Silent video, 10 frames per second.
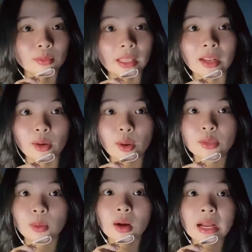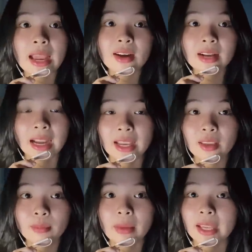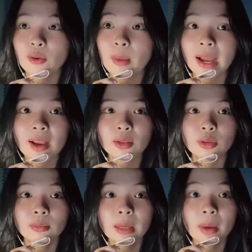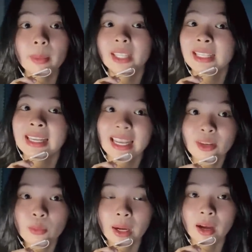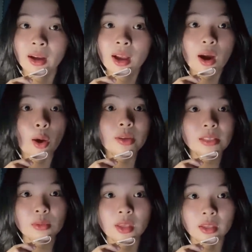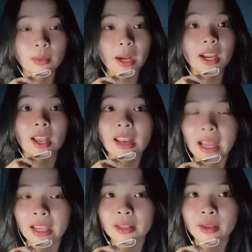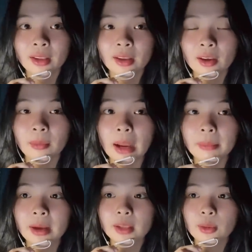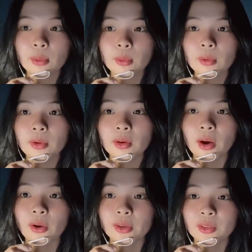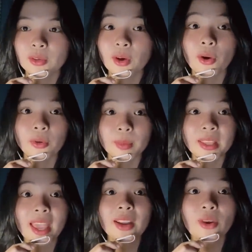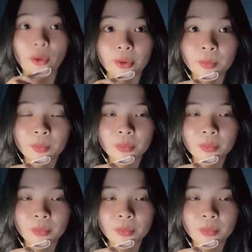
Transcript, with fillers: chạy lại đó xong hớt ha hớt hải bạn của ba tưởng ba mới bị người ta đánh không à hỏi sao gì ba kể lại bạn ba kêu rồi rồi bị nhát rồi